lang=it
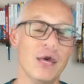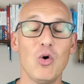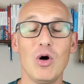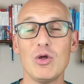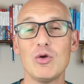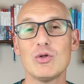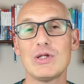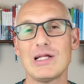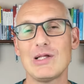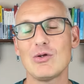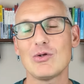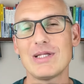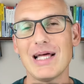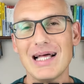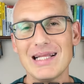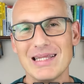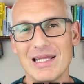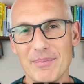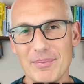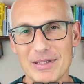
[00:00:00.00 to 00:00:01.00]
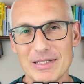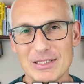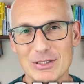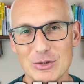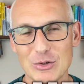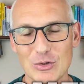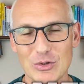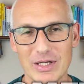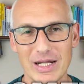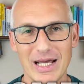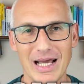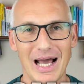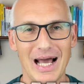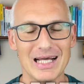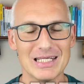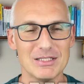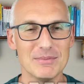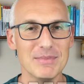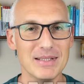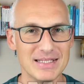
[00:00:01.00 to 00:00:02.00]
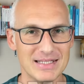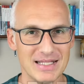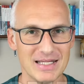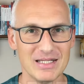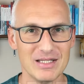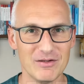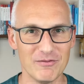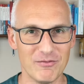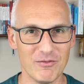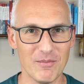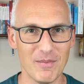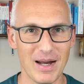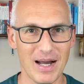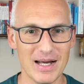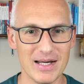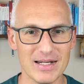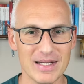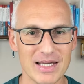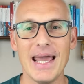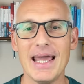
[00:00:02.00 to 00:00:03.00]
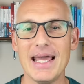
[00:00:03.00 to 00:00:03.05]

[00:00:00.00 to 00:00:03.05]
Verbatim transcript: Ho aiutato tante persone a smettere di fumare